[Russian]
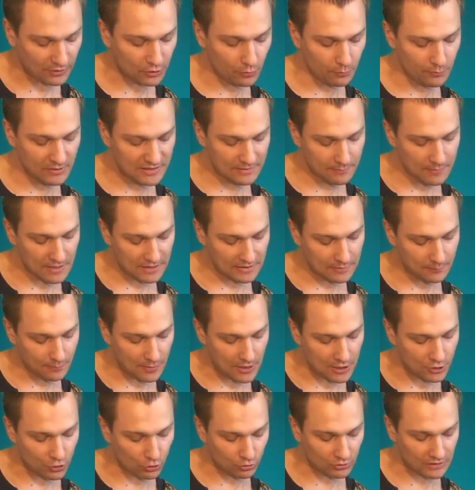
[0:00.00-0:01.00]
Потом безымянный
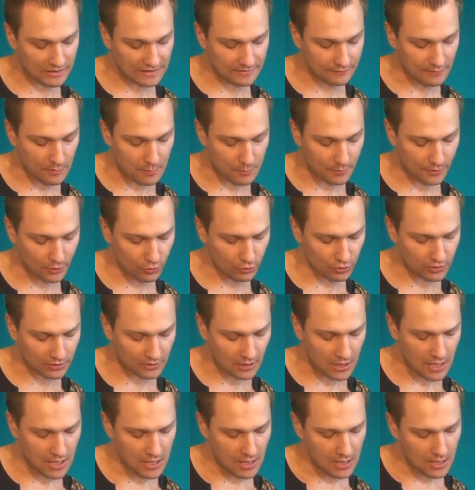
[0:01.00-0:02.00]
пальчик у нас с вами
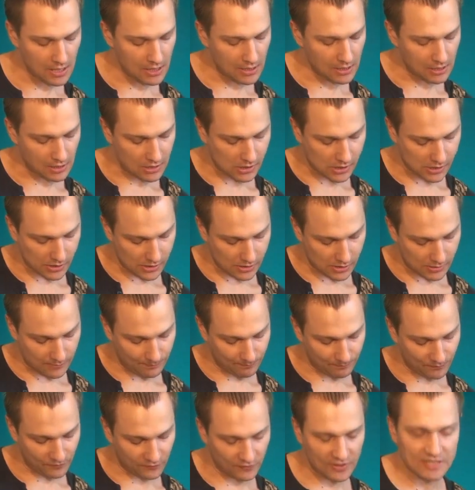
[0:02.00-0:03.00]
приходит
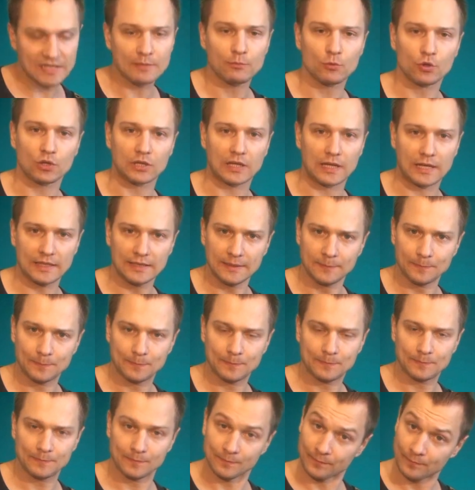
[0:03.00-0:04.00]
э, восьмой лад
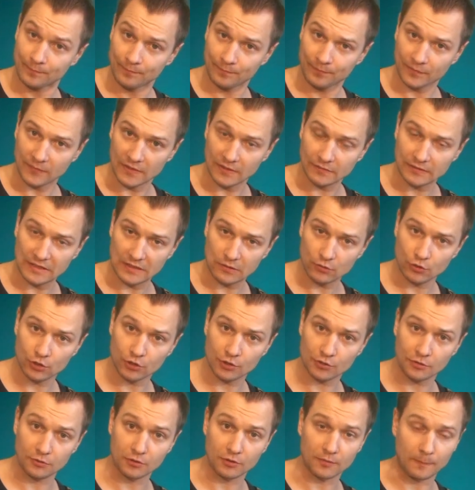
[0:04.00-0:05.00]
на вторую
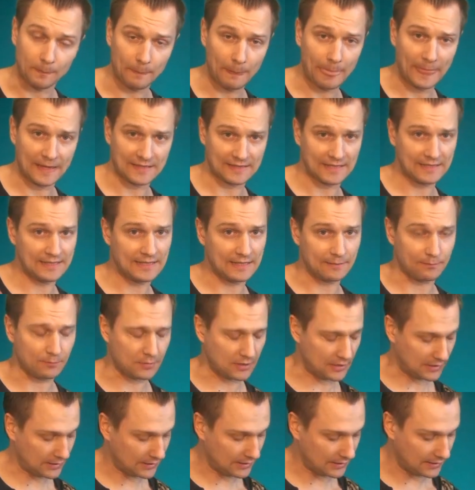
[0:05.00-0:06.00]
струну. Затем
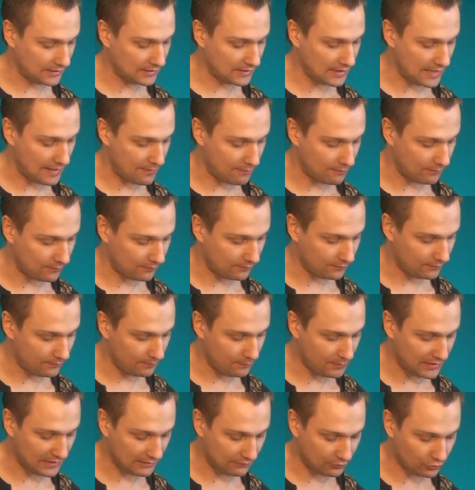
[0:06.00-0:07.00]
мы играем
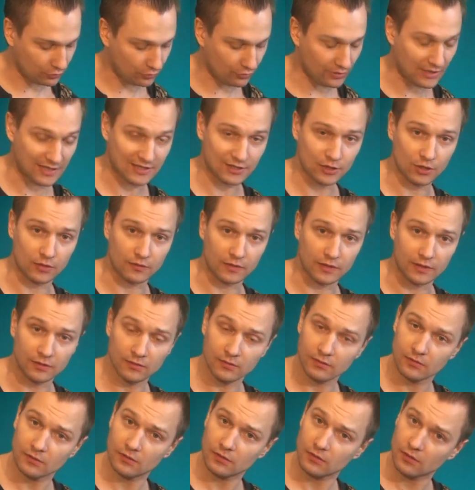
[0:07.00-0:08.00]
первую струну основа.
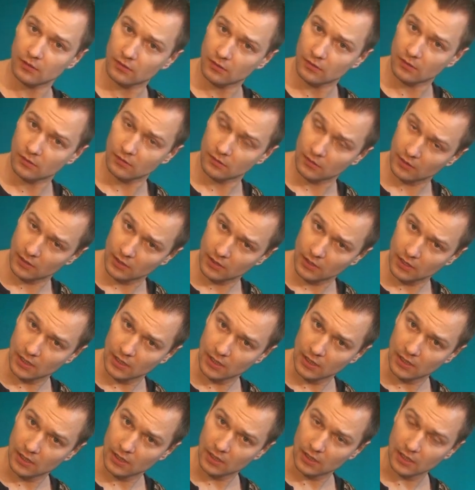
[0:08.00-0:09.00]

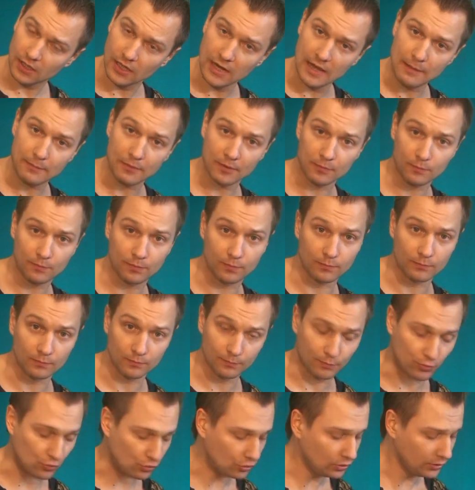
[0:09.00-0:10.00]
Хаммер
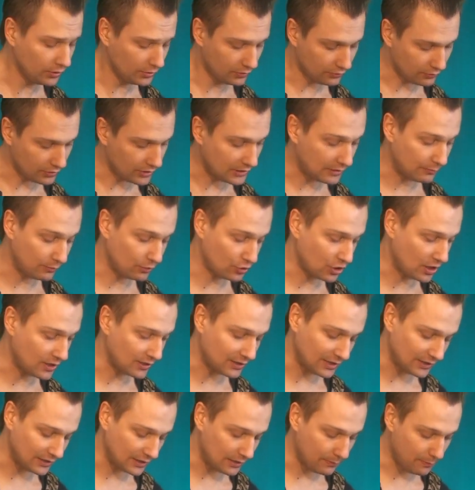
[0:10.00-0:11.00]
пул. Это
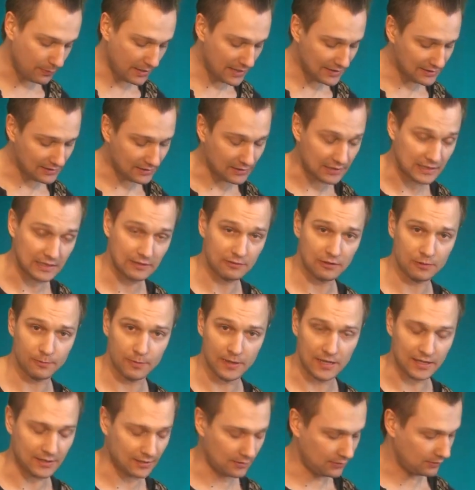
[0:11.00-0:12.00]
получается лады 5, 9,
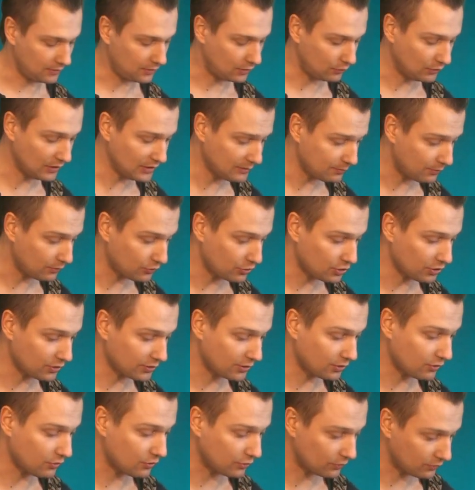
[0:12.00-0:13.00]
5. И у нас
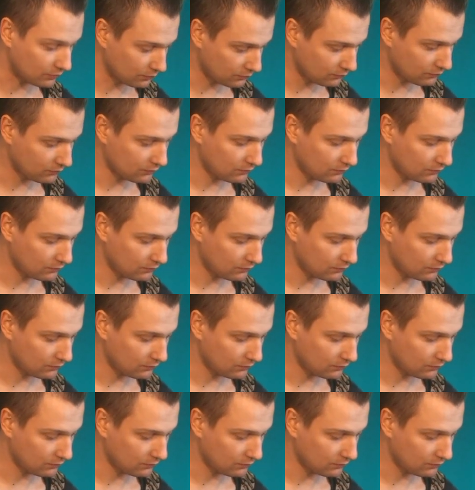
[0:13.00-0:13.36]
получился ход.